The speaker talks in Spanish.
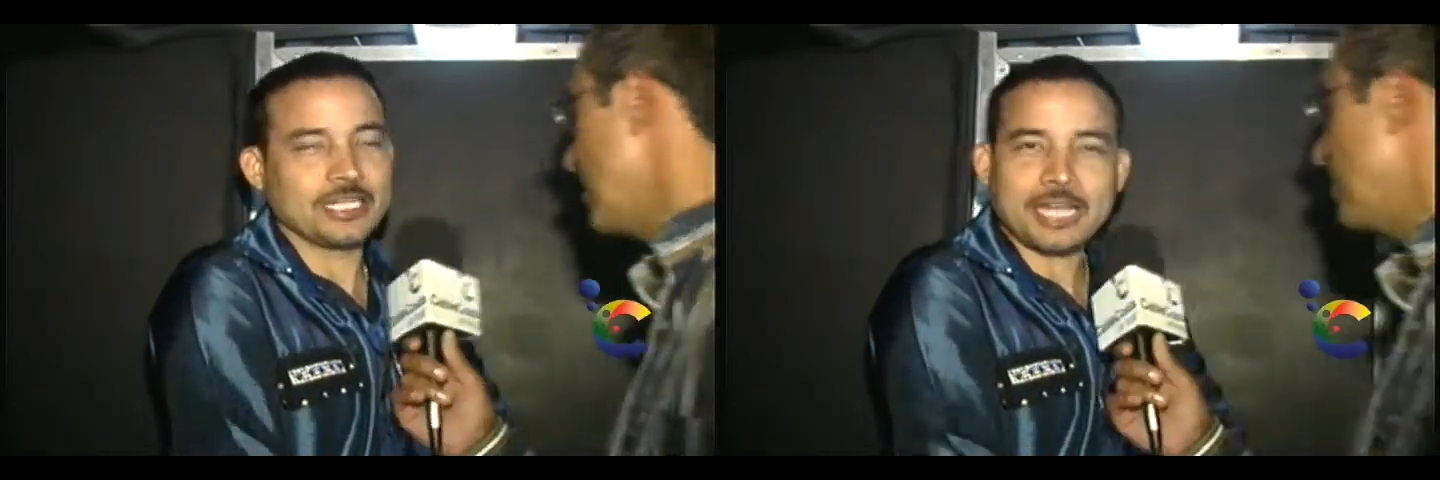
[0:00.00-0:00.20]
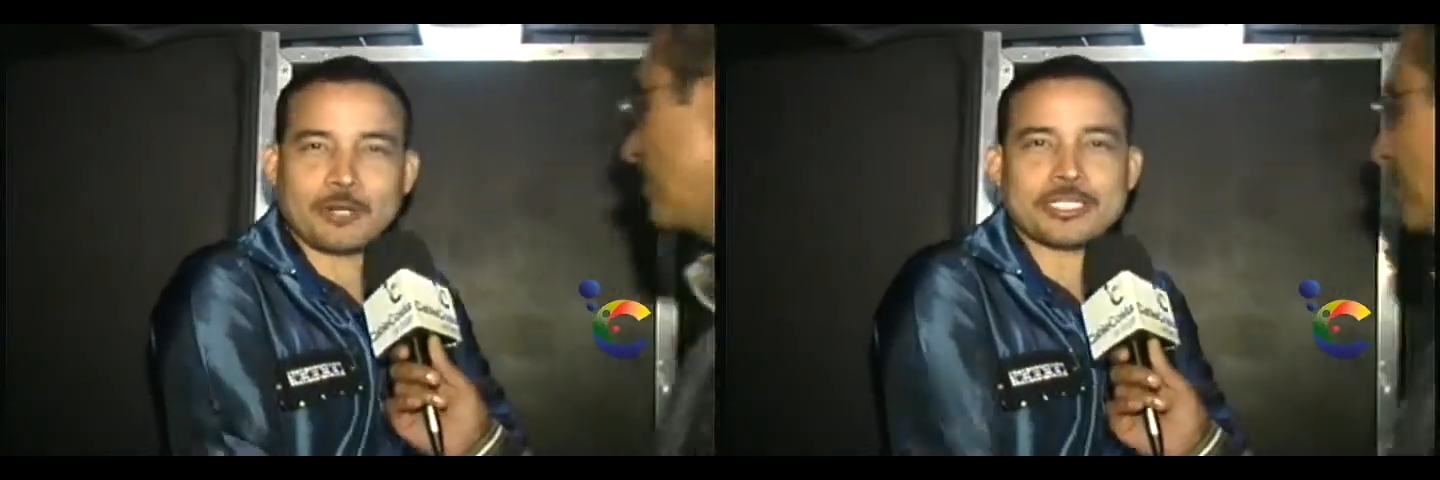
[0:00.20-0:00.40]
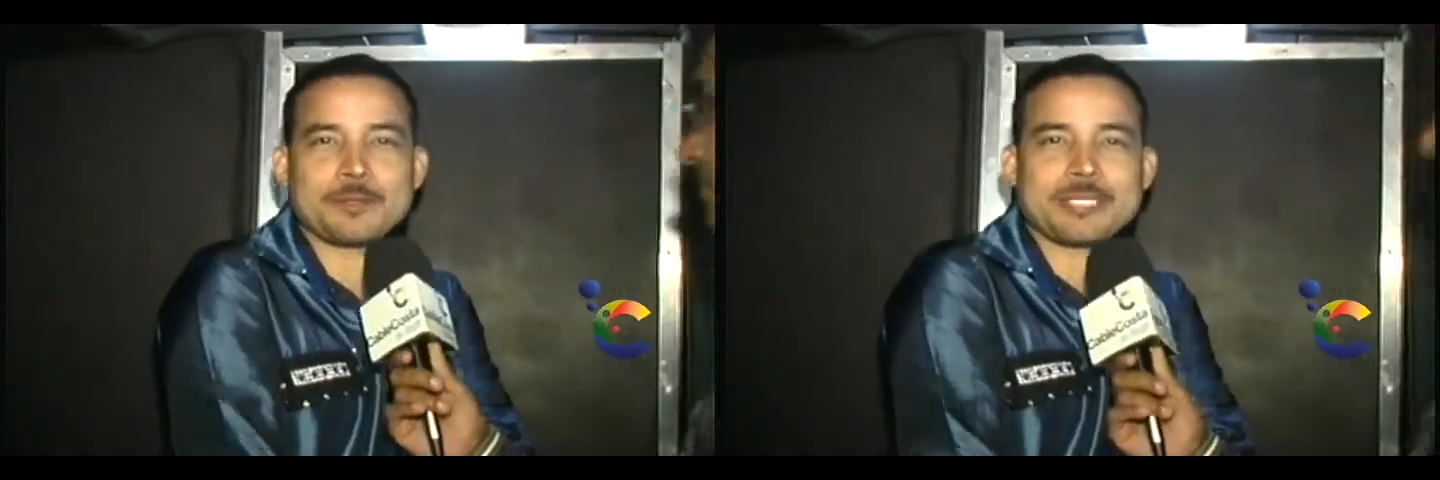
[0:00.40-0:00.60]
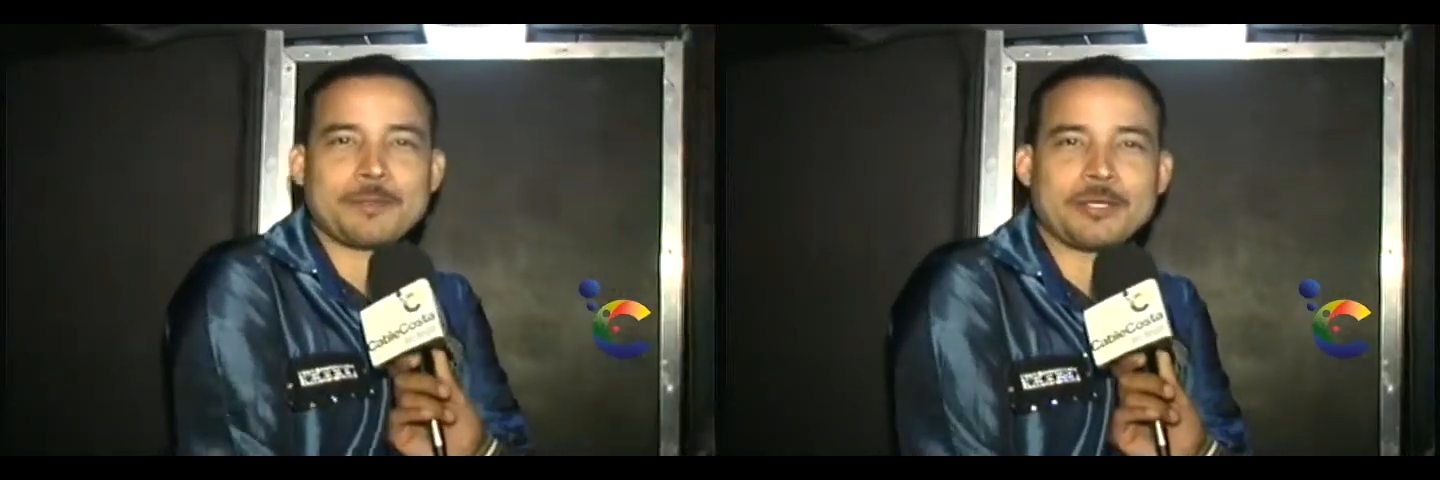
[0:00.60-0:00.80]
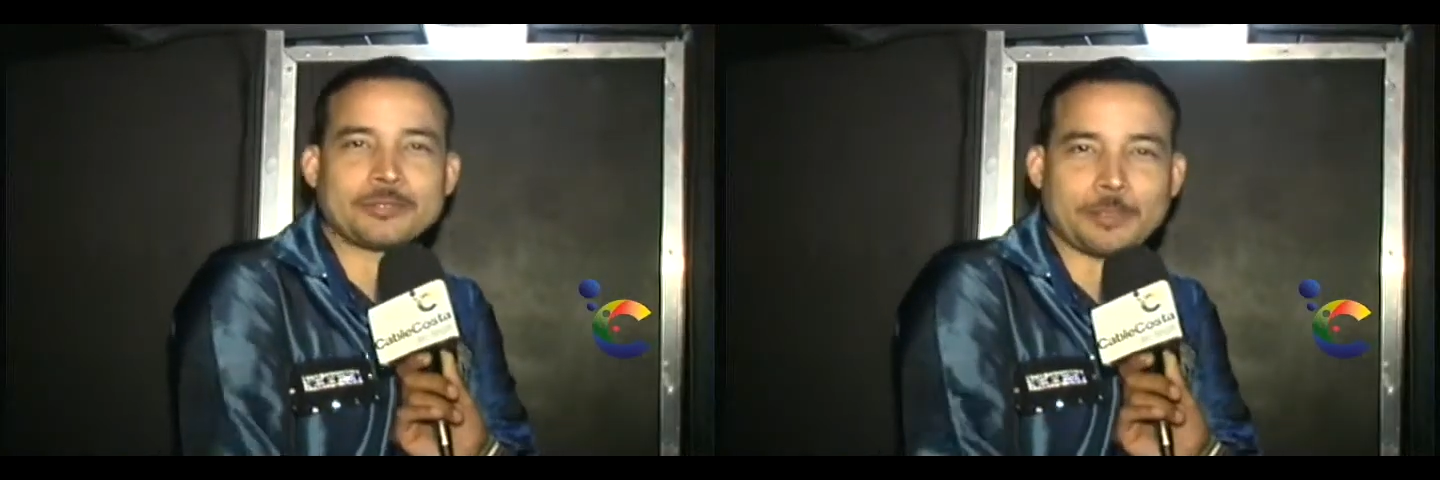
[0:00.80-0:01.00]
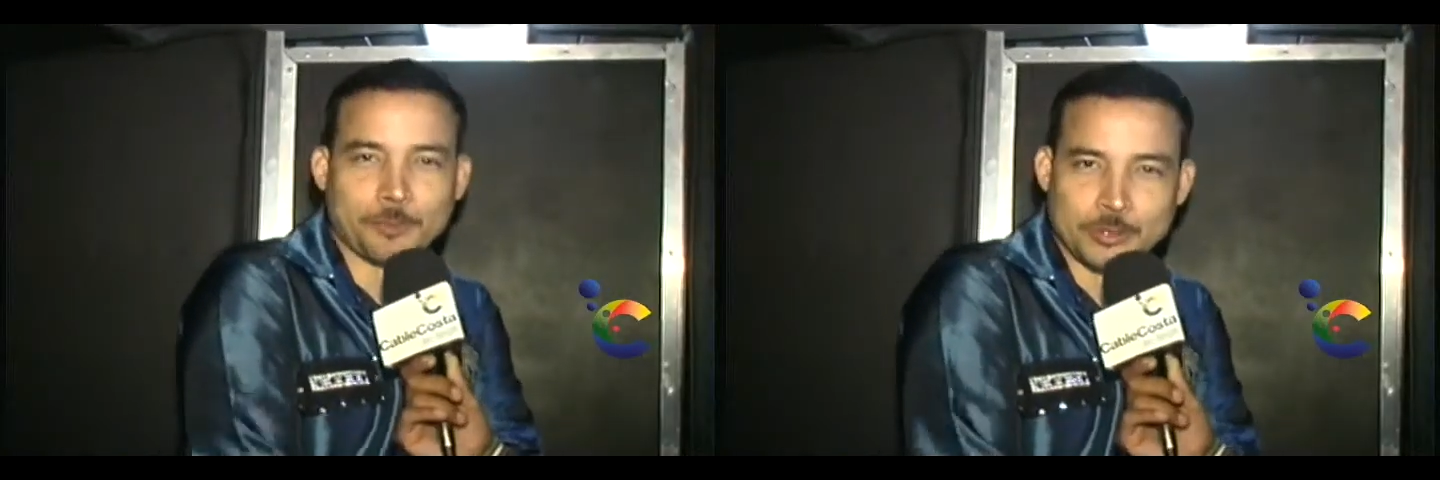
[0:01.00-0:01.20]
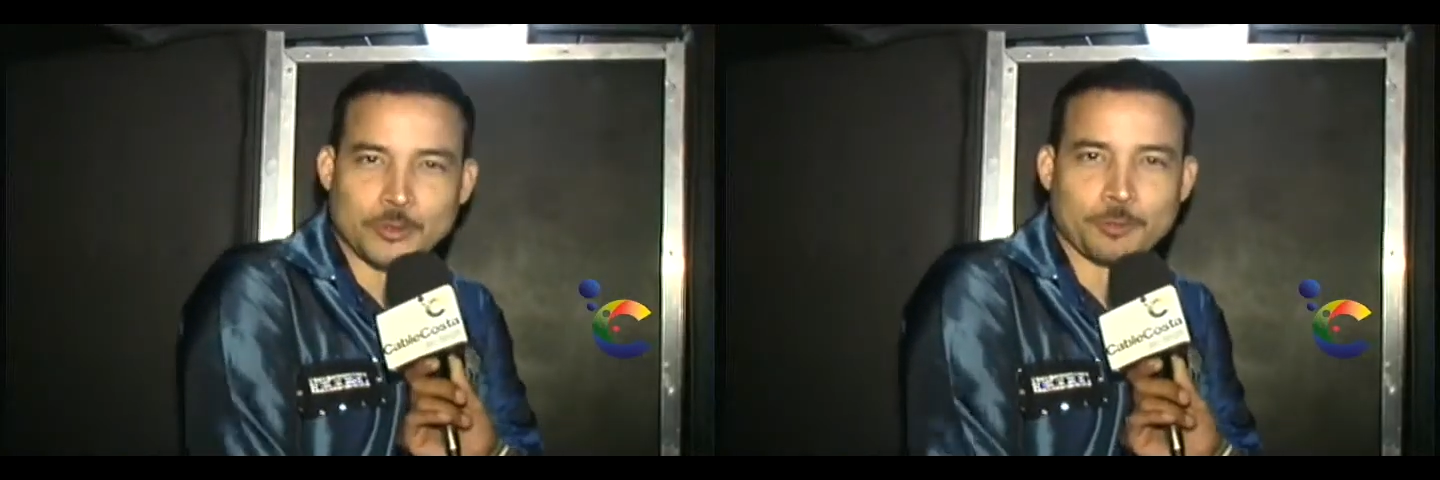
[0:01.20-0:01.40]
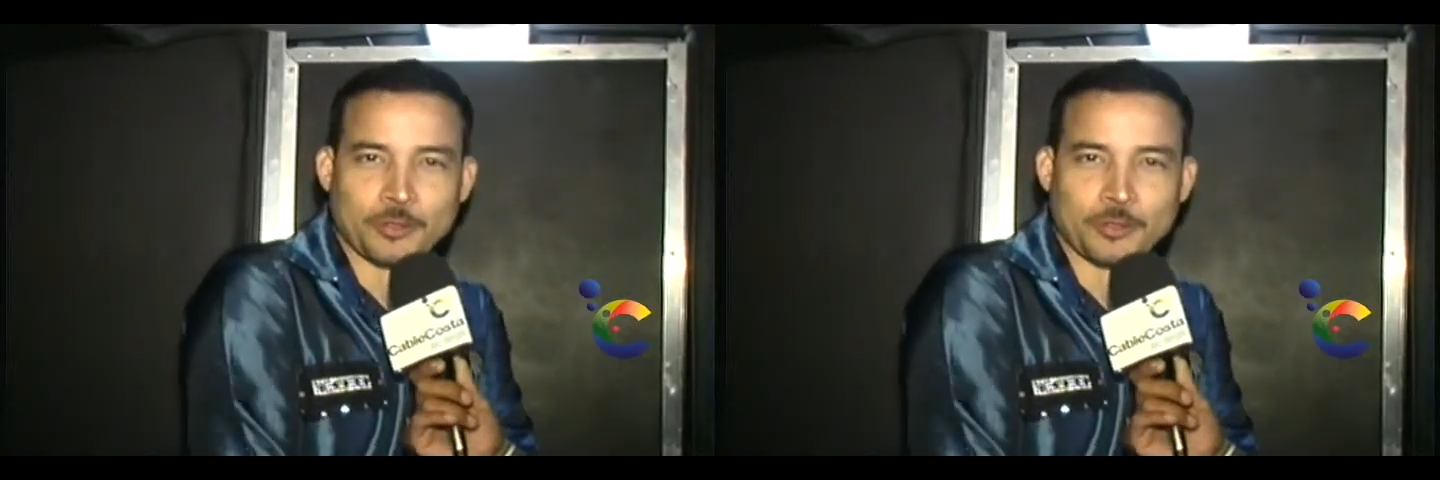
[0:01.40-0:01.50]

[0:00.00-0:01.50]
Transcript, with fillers: Claro que sí, mis amigos. Aprovecho este